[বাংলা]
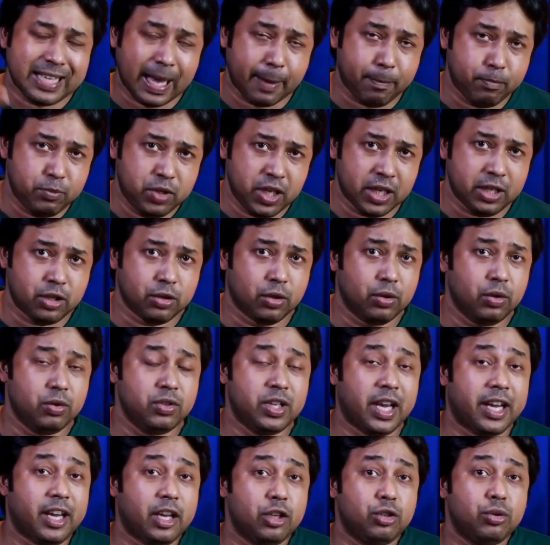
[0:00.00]
সাবজেক্ট
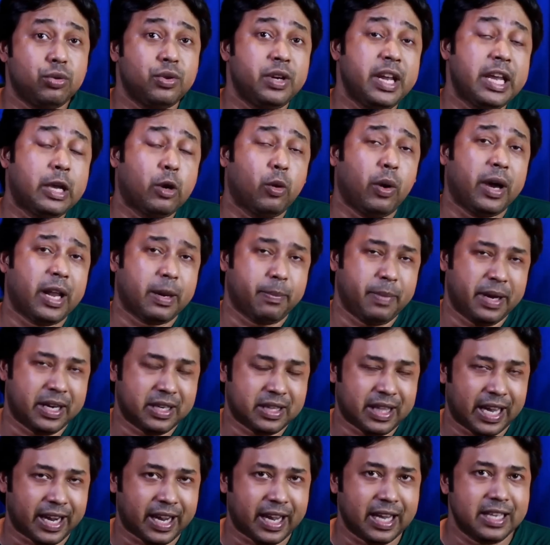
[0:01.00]
অনুযায়ী কিছু
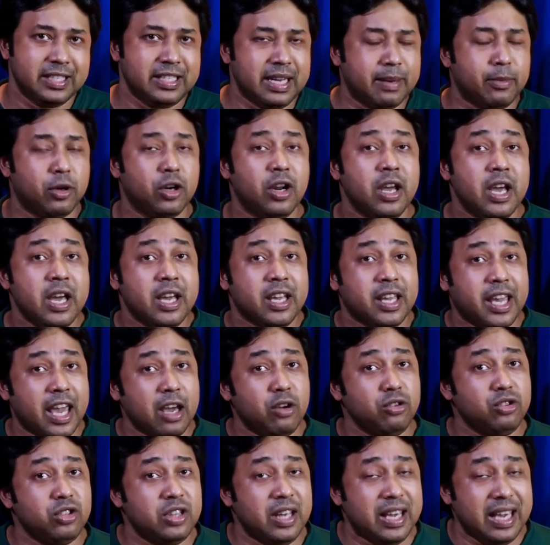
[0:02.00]
রিকোয়ারমেন্ট থাকে যেমন
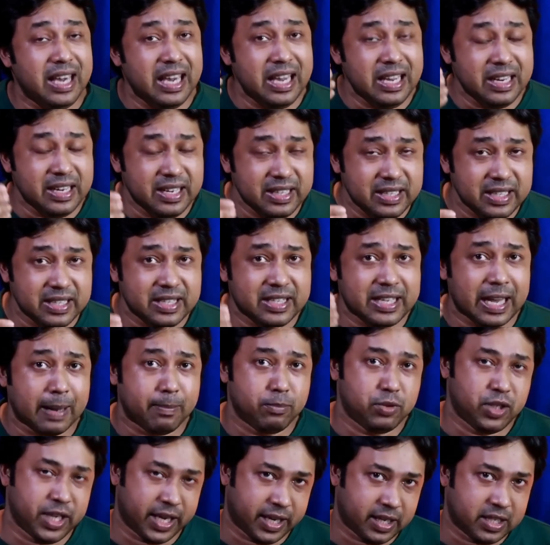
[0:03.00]
কেউ যদি ইংরেজি
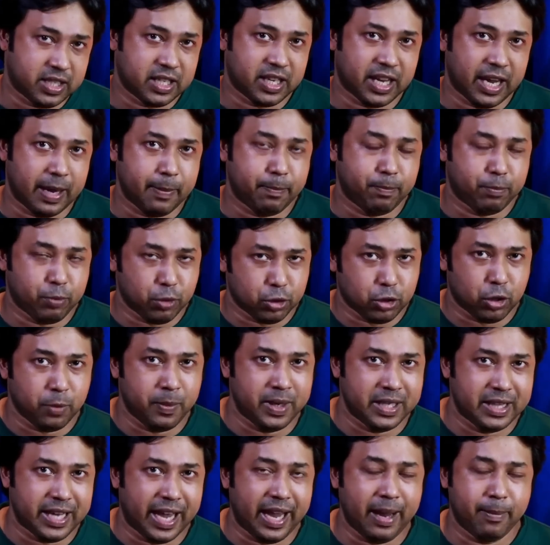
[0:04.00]
সাবজেক্টকে
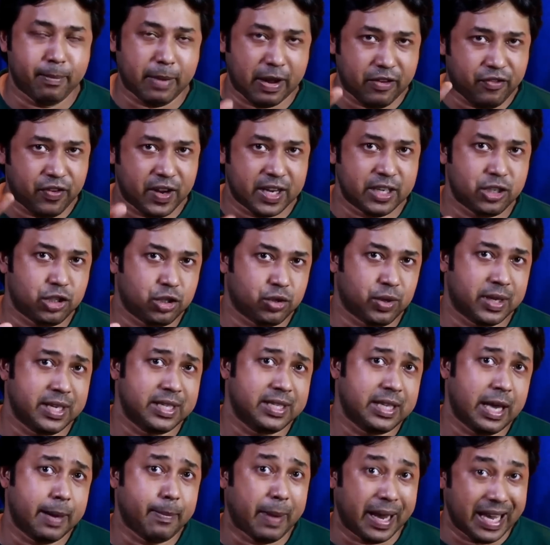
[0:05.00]
প্রথমে দেয় বা ফার্স্ট
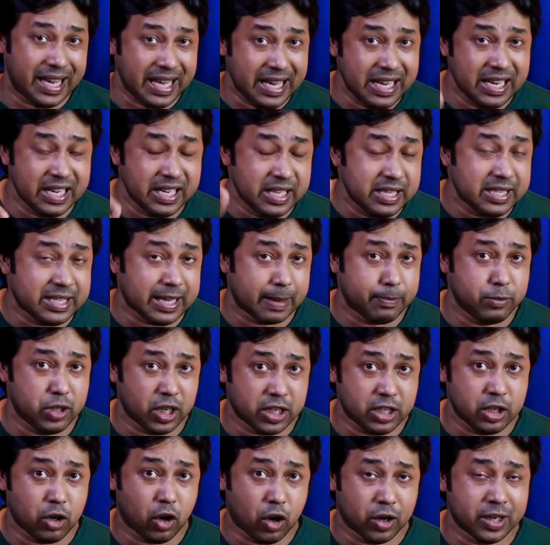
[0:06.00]
চয়েস দেয় বা ইংরেজি
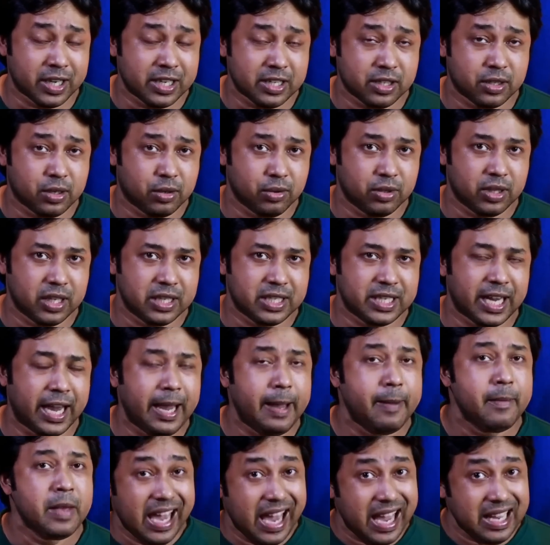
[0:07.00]
সাবজেক্টে অনার্স করতে
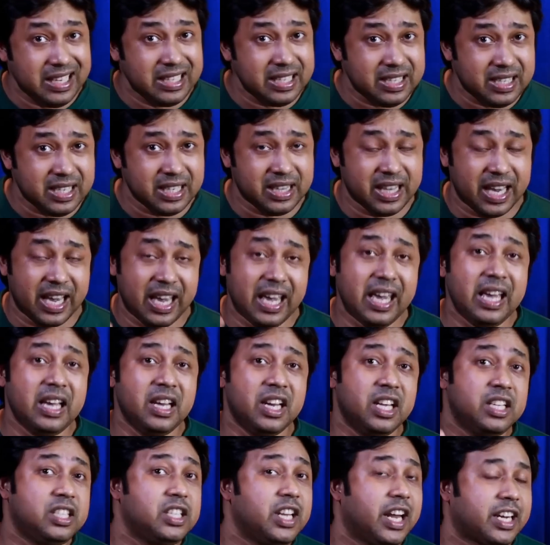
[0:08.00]
চায় এইচএসসিতে
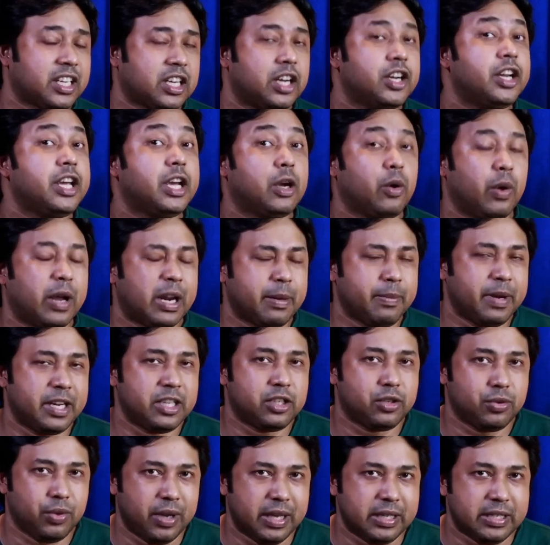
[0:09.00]
ইংরেজির একটা
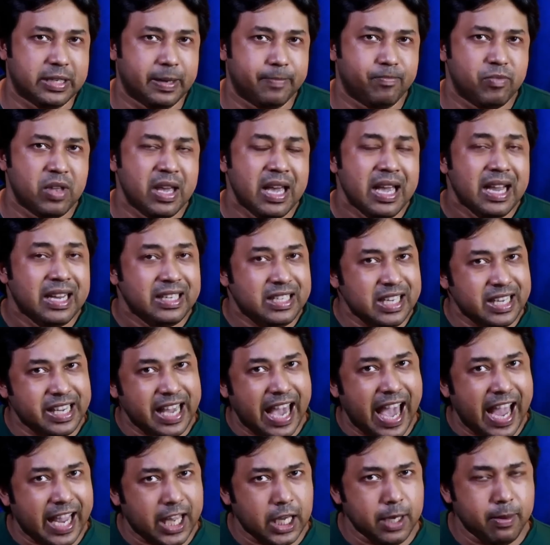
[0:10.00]
রিকোয়ারমেন্ট রয়েছে
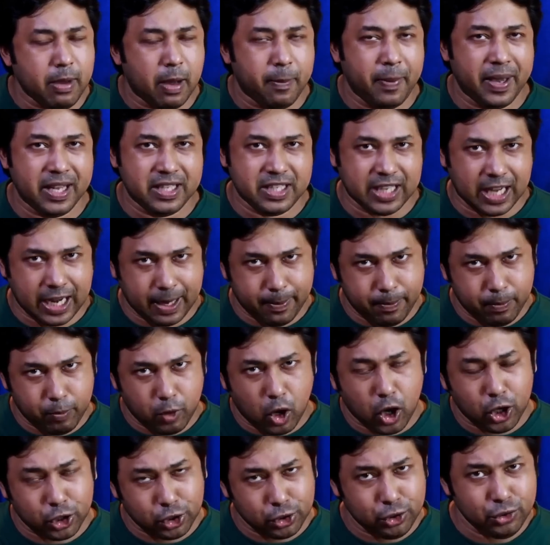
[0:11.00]
ঠিক একইভাবে যারা
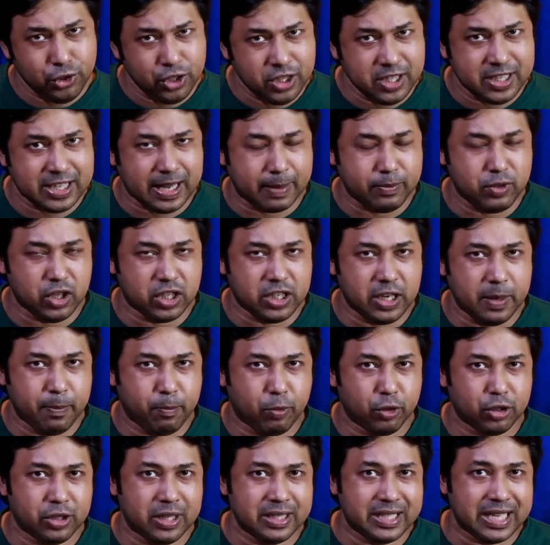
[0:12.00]
অর্থনীতি সাবজেক্টটি
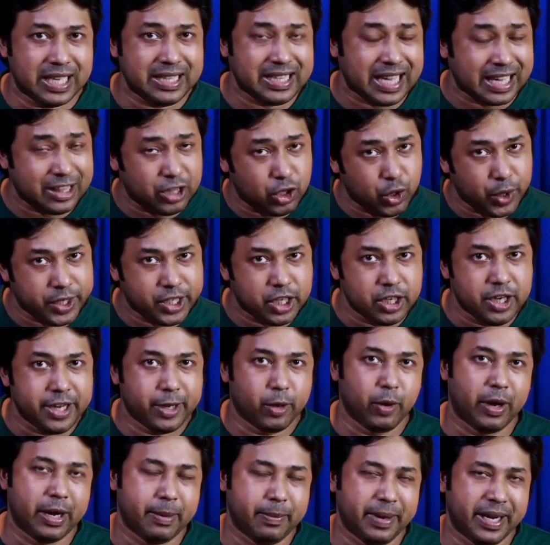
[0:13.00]
পড়তে চায় তাদেরও একটি
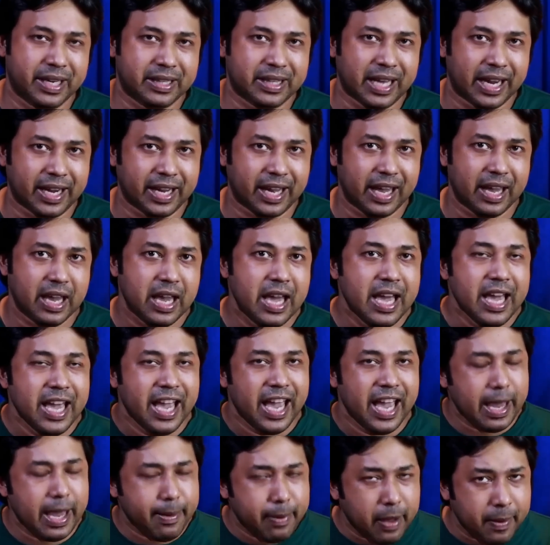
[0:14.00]
রিকোয়ারমেন্ট থাকে
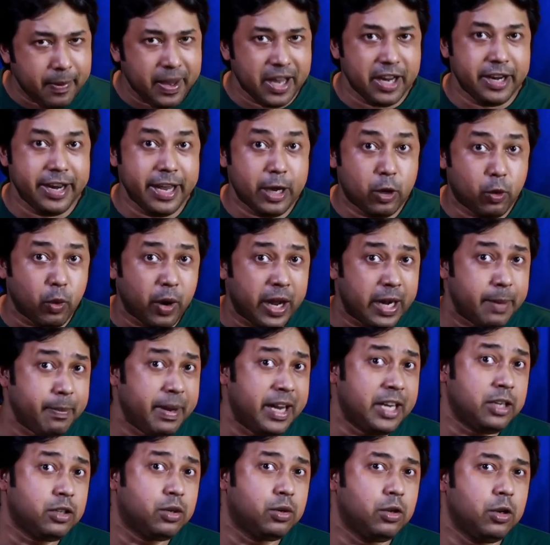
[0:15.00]
এভাবে
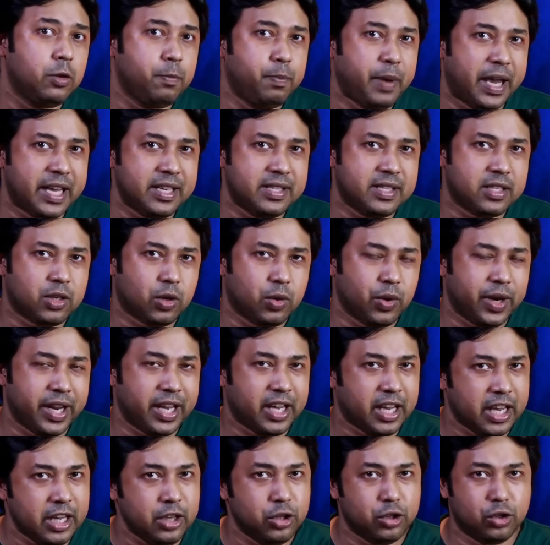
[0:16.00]
রিকোয়ারমেন্টগুলো বেস
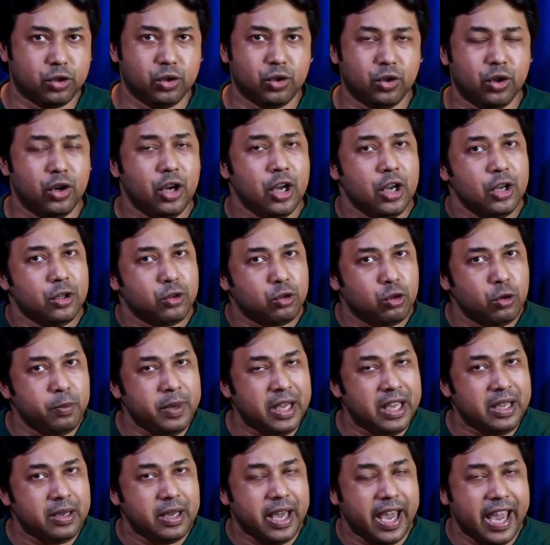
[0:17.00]
করে কিন্তু
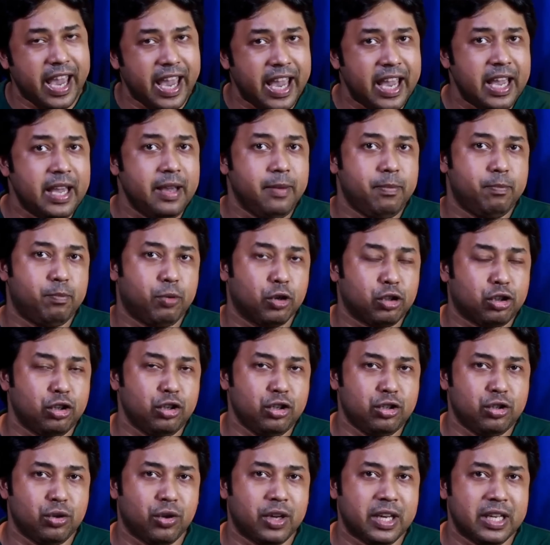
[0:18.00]
তুমি এই
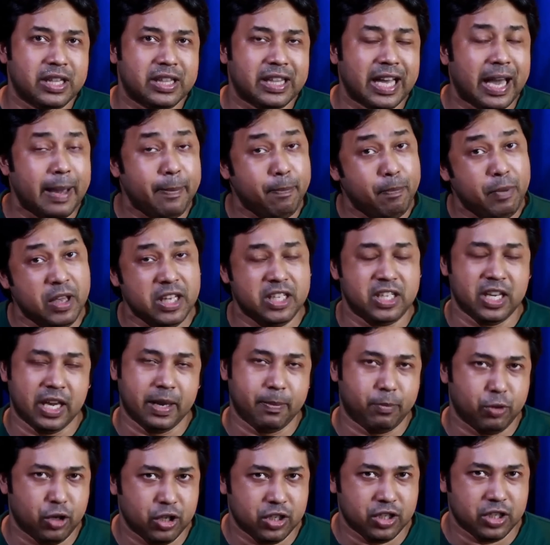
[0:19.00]
প্রতিযোগিতায়
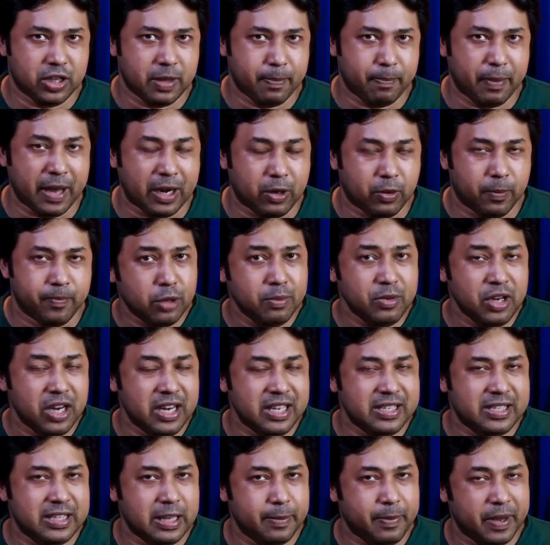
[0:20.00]
পিছিয়ে পড়ে যেতে পারো প্রথম
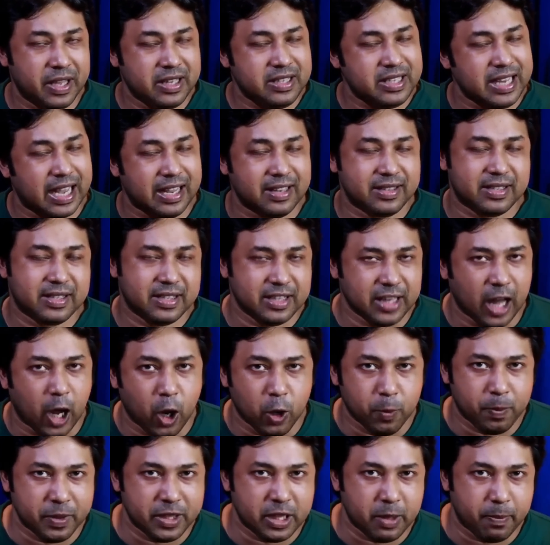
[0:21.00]
রিলিজ লেপে চান্স
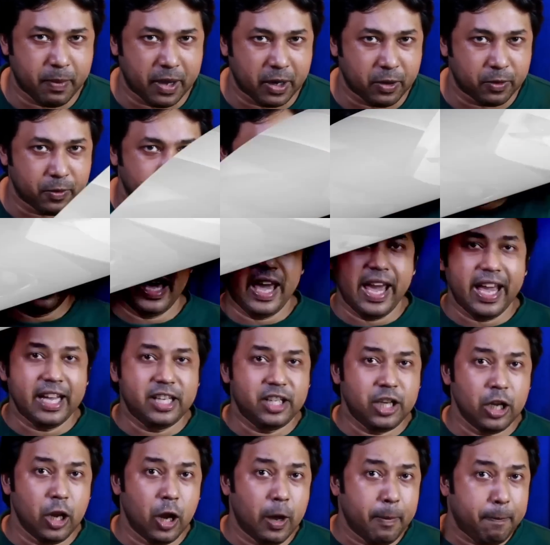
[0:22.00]
নাও পেতে পারো
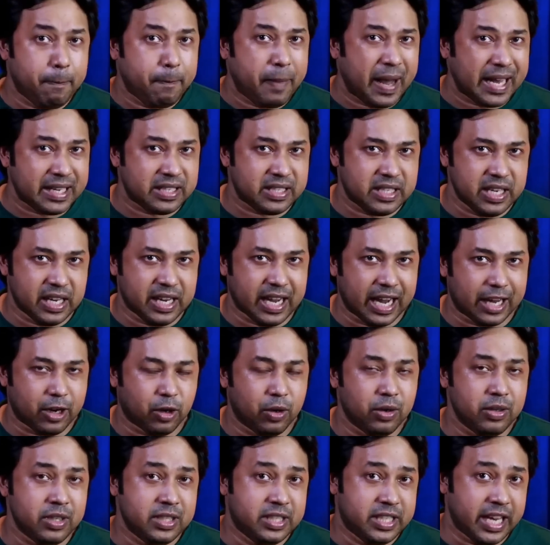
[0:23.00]
এই ছিল পাঁচটি
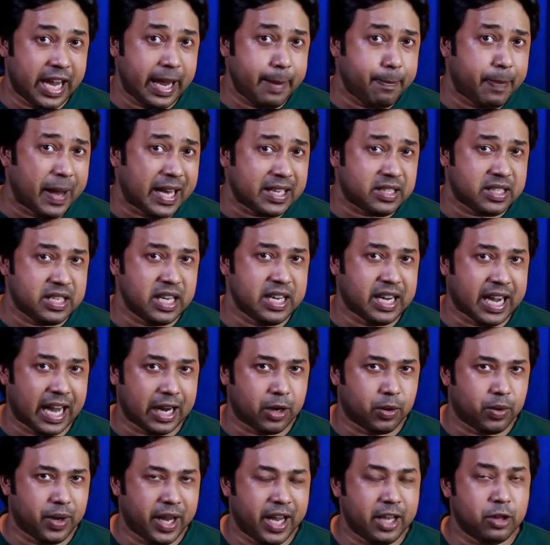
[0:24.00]
কারণ যেই পাঁচটি
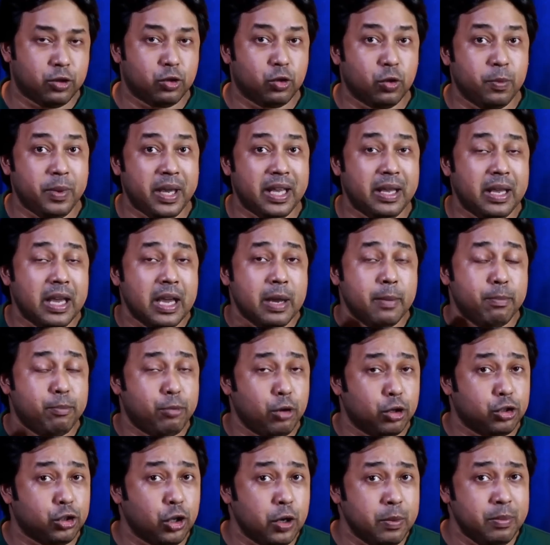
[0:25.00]
কারণে তুমি
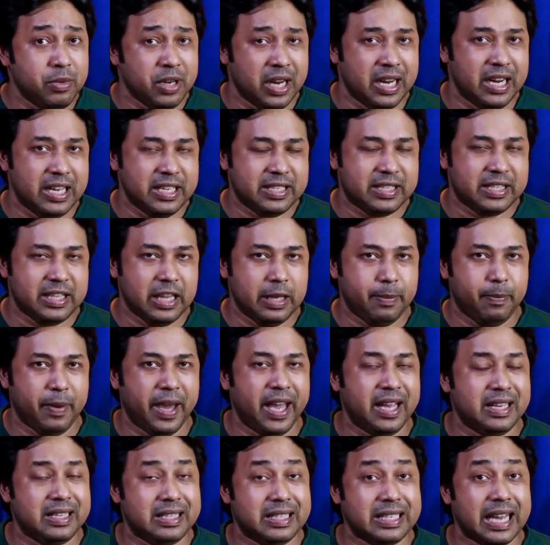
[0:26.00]
প্রথম রিলিজ
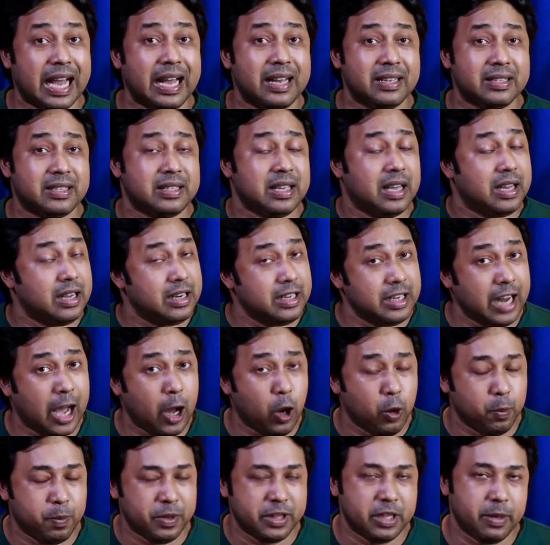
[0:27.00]
লেপে চান্স
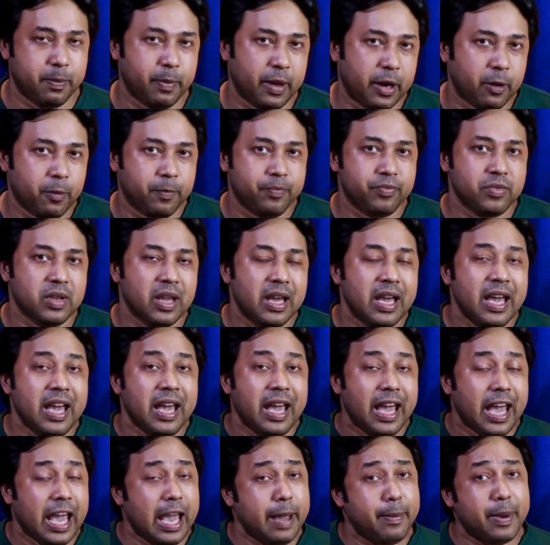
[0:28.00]
নাও পেতে পারো
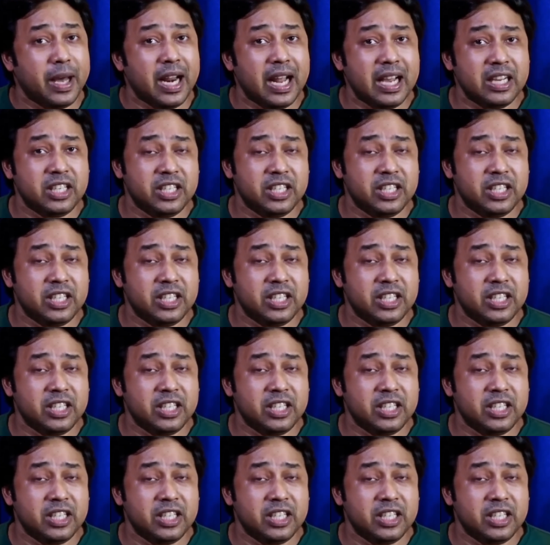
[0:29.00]
এবার